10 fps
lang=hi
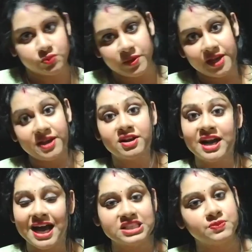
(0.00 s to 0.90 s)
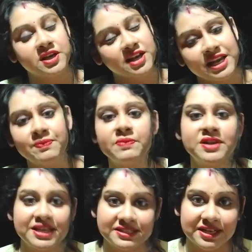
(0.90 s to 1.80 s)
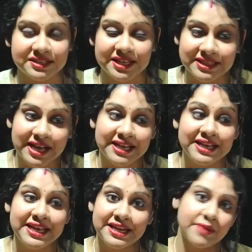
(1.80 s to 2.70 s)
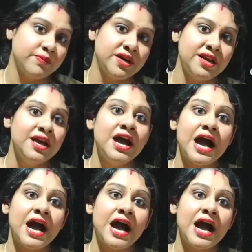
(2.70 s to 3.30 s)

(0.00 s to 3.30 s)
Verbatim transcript: उस पर ग्लास पे कहीं पे भी लिख सकते हैं ताकि ये नंबर